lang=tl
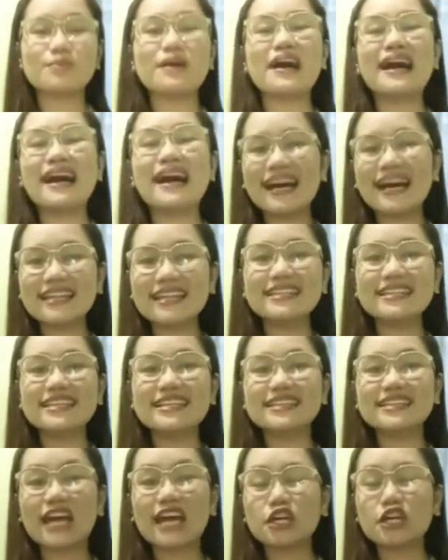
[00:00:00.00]
maaari
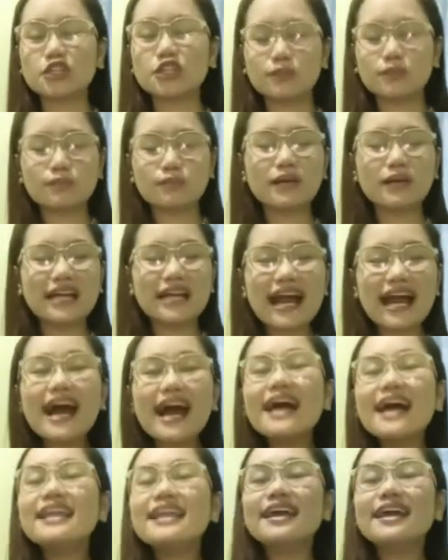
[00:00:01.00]
din tayo ng mag
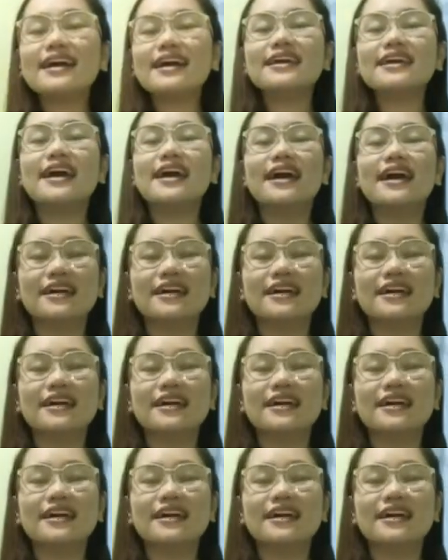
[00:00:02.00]
alay